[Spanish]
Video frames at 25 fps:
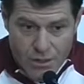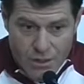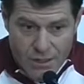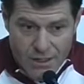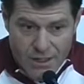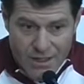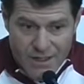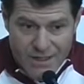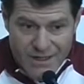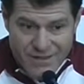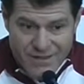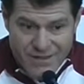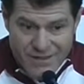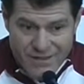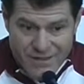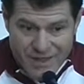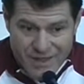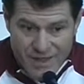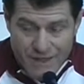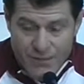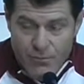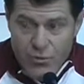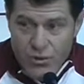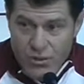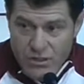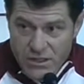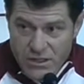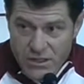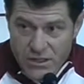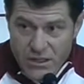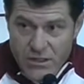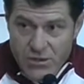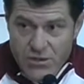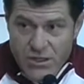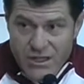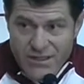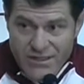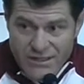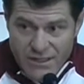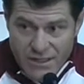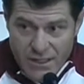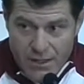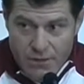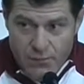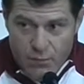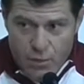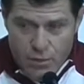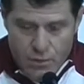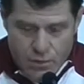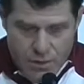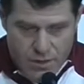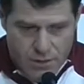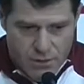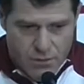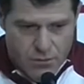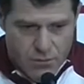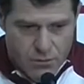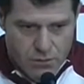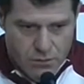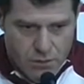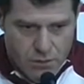las seguíamos teniendo y las seguíamos viendo.